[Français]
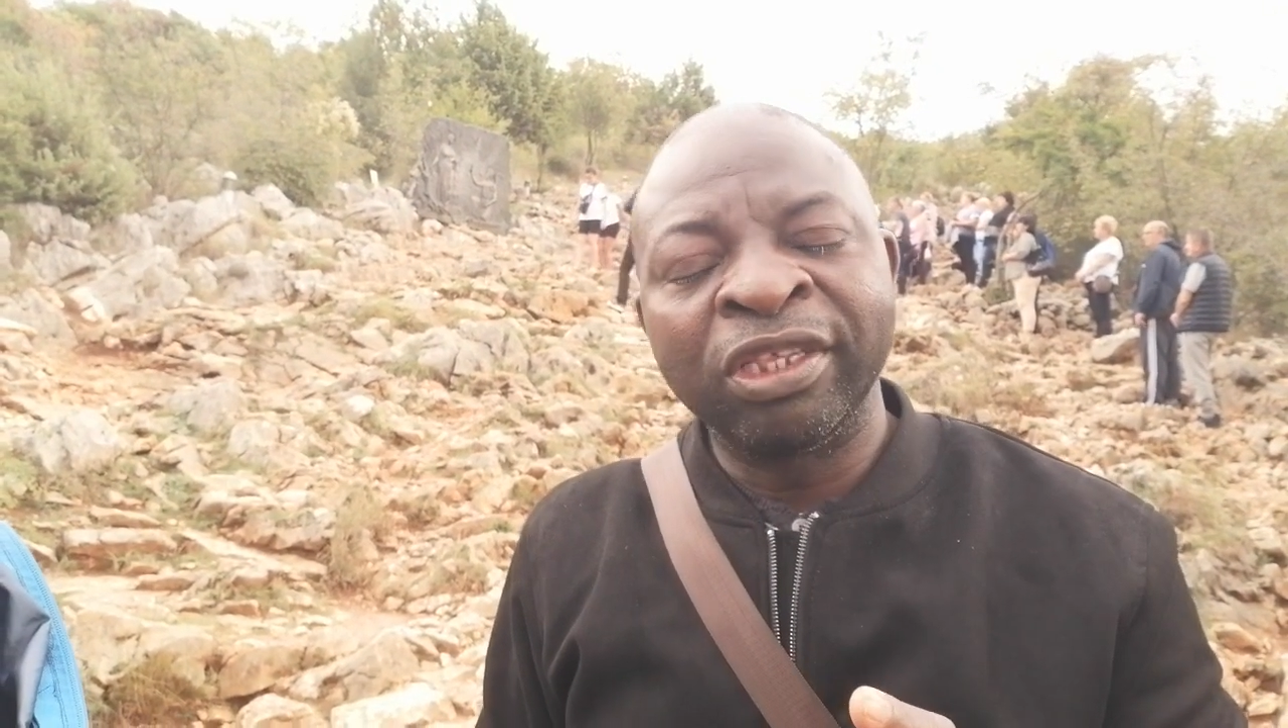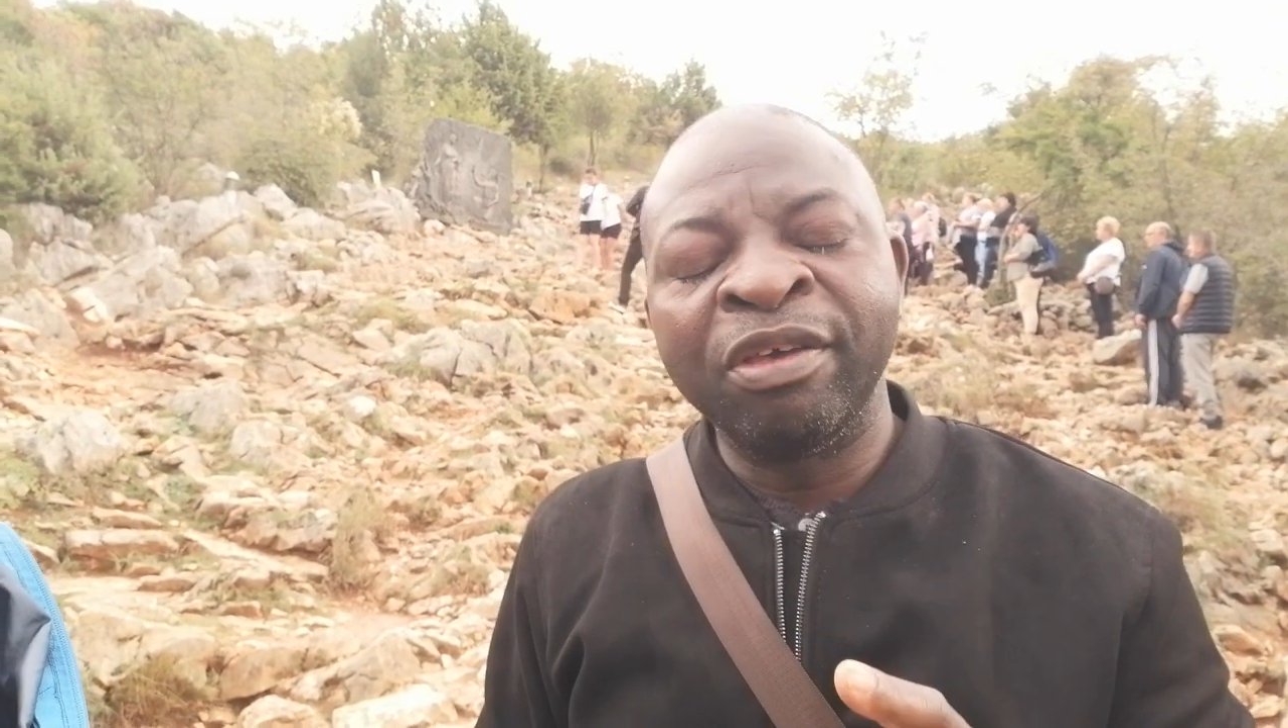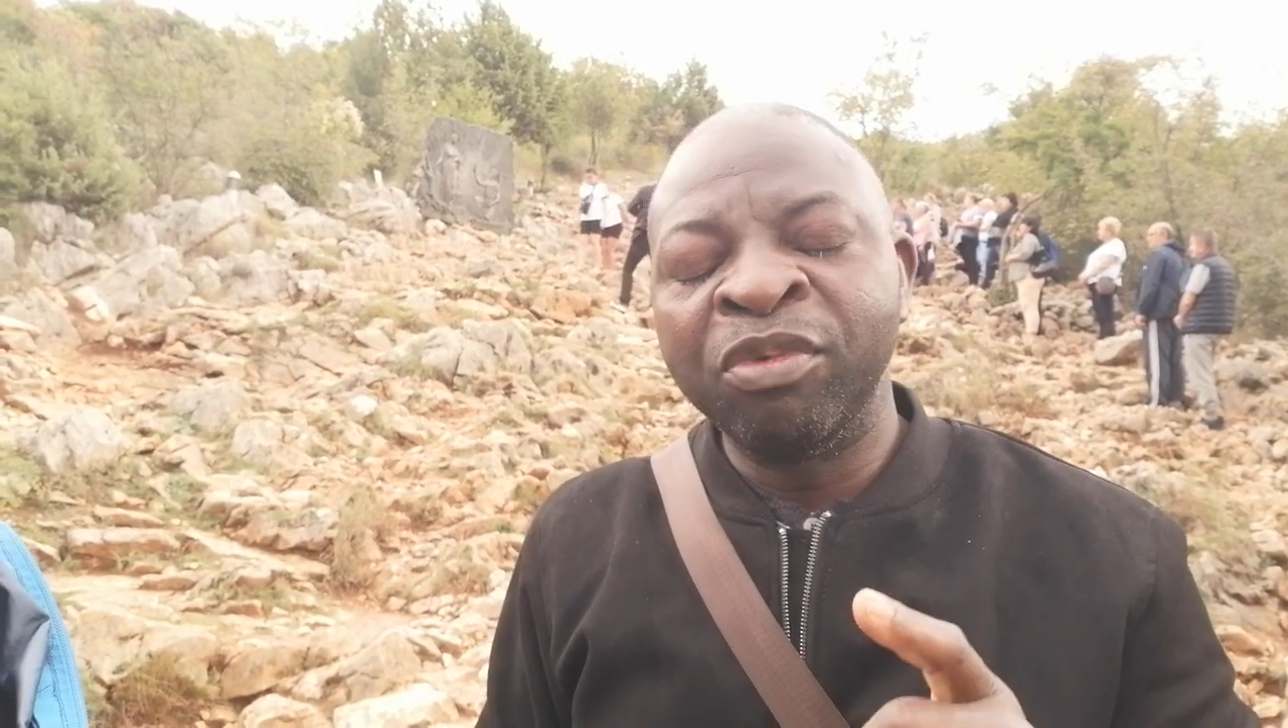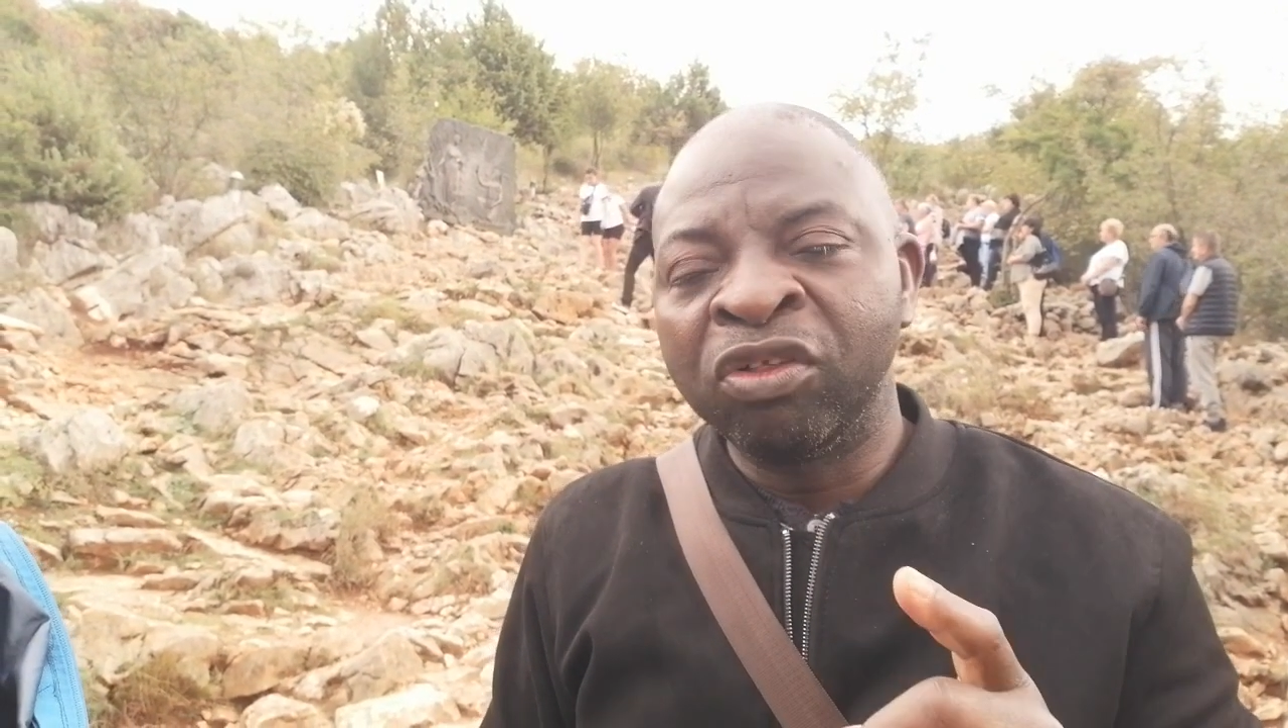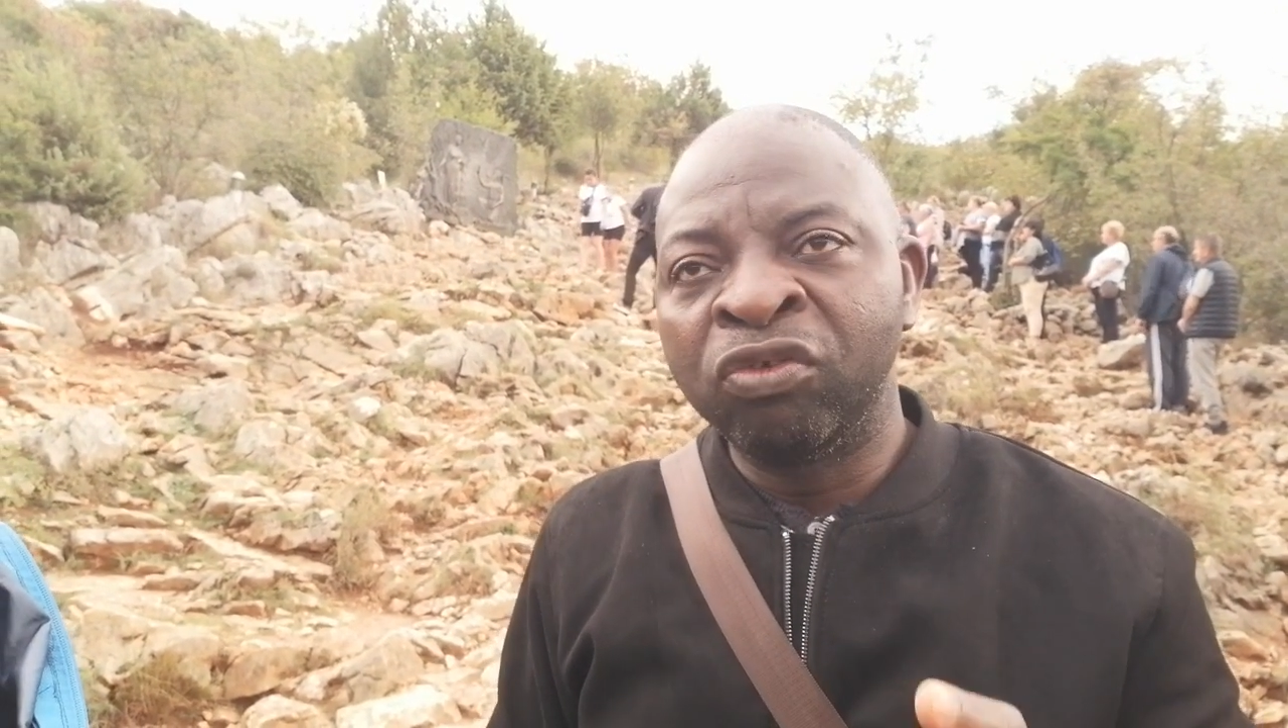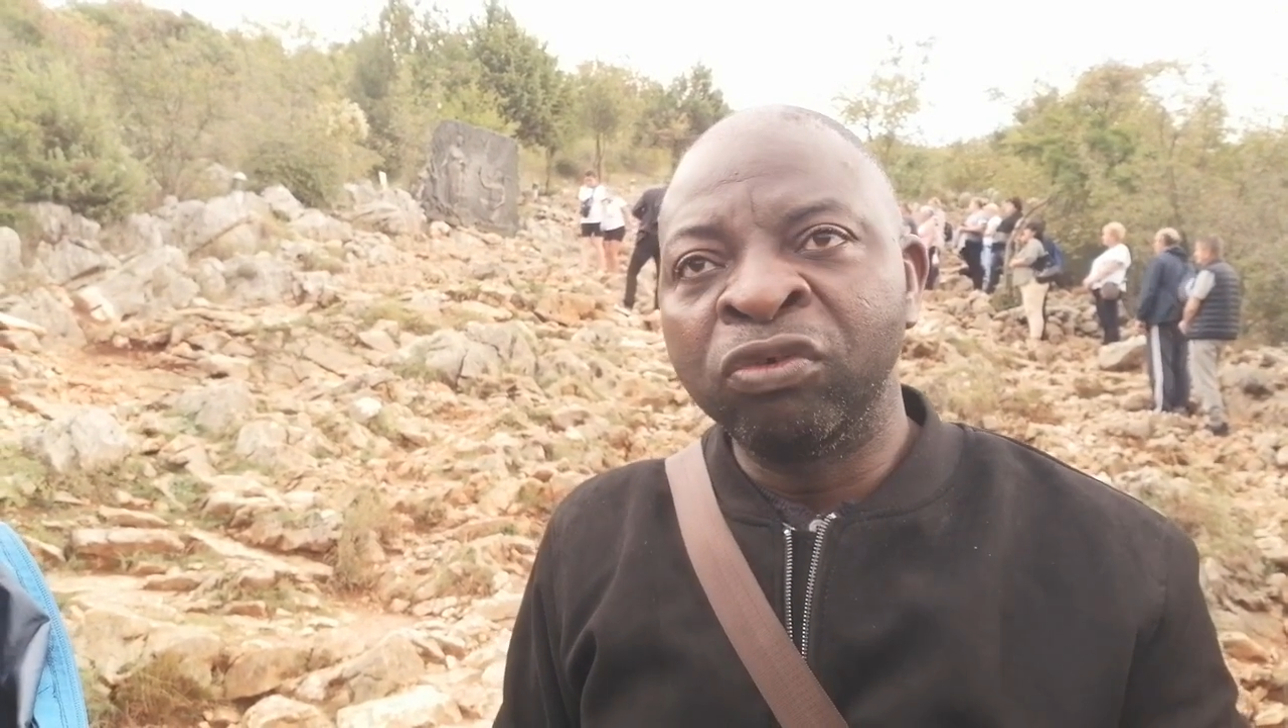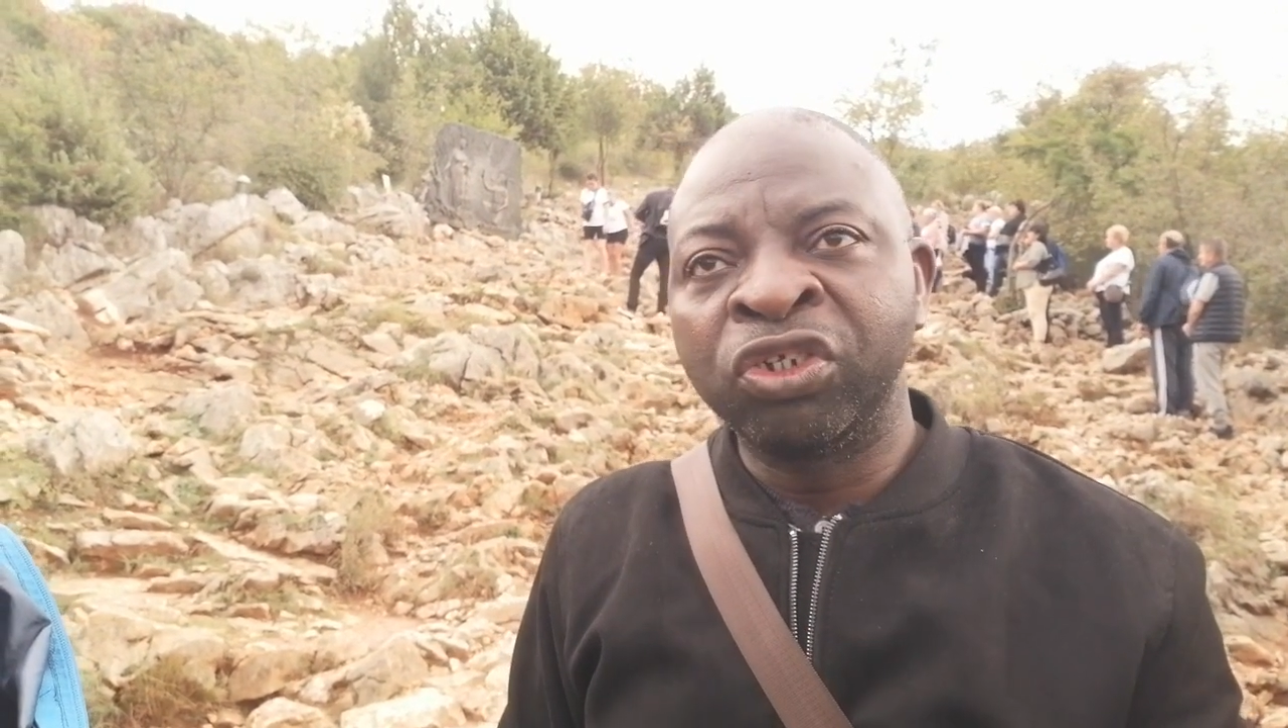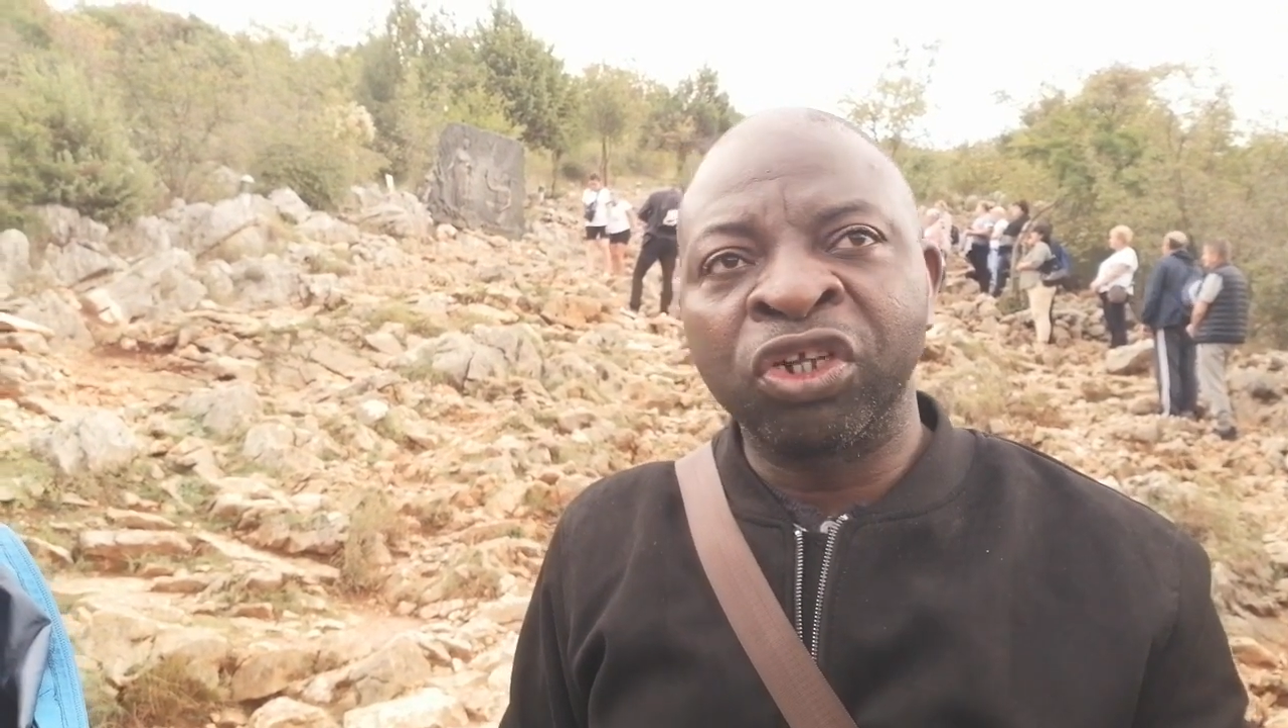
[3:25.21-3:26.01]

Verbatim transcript: 2012,